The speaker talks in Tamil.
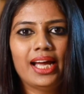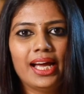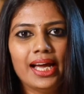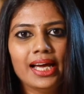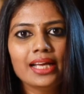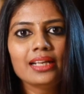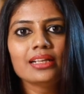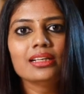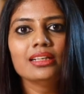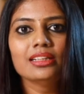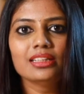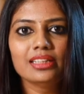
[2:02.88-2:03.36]

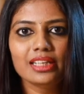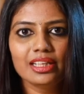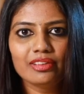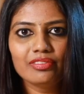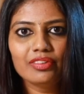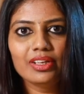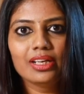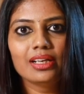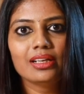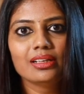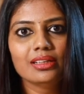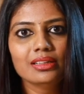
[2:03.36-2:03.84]
ஹேருக்கு
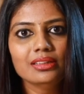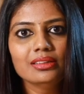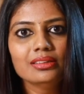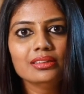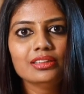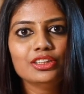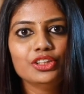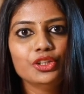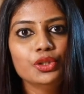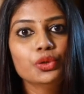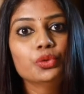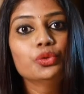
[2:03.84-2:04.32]
தேவையான
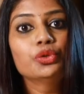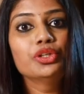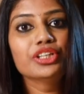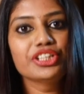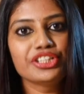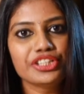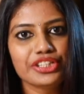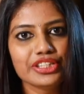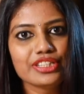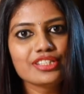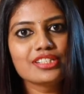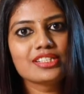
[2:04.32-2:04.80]

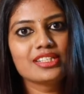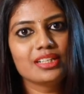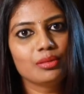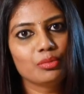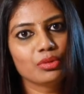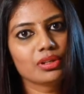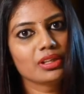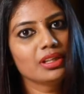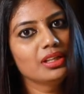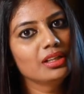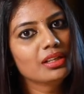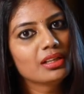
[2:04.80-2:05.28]
நியூட்ரிஷியன்ஸ்
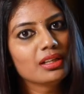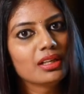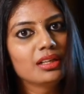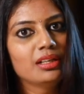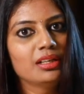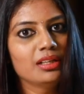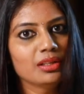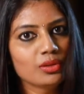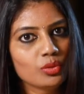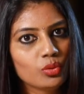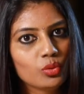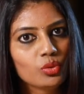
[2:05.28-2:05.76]
நமக்கு
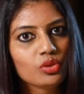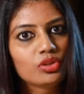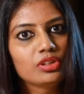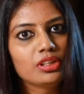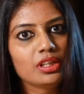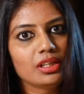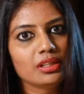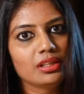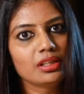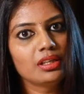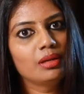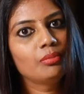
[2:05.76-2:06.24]
இன்டர்னலாக
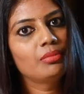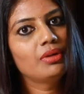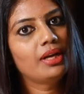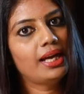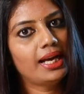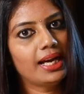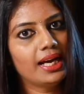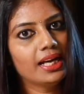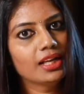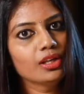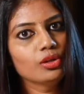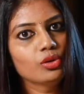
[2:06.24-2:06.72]
கொடுத்தா தான் நம்ம
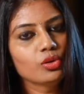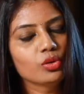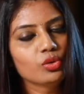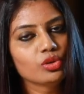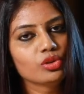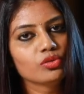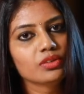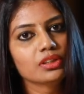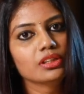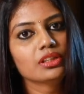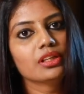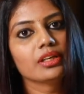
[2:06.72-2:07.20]
ஹேர்
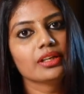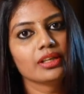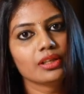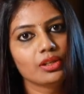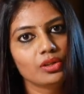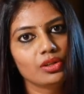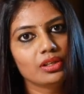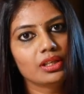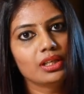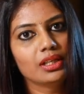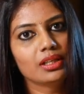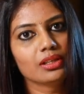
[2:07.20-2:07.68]
க்ரோத் வந்து
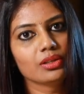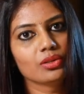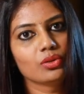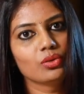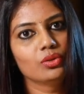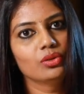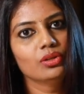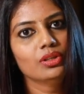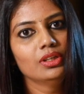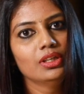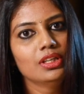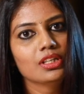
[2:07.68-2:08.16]
ரெகுலராக
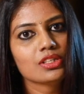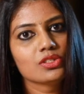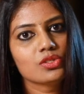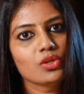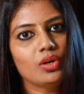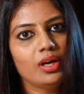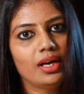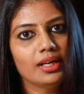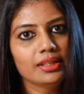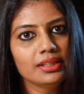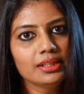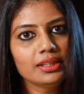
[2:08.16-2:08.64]
இருக்கும் ஸோ
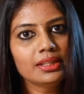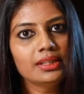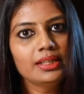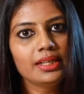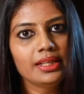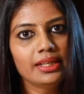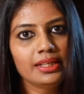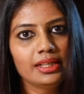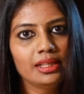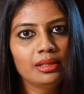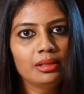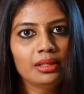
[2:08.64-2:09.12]
அதுக்கு
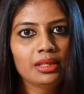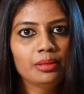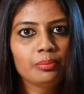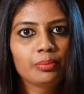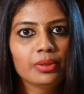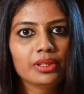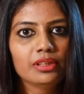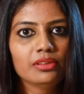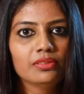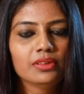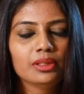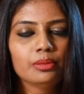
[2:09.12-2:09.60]
நான் என்ன என்ன
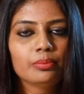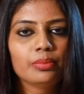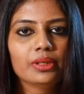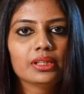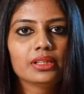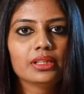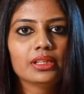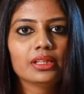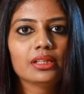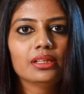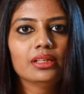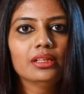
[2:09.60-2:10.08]
பண்ணுவேன்னு
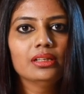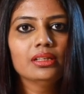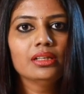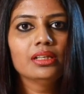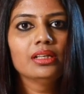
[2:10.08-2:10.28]
பார்த்தீங்கன்னா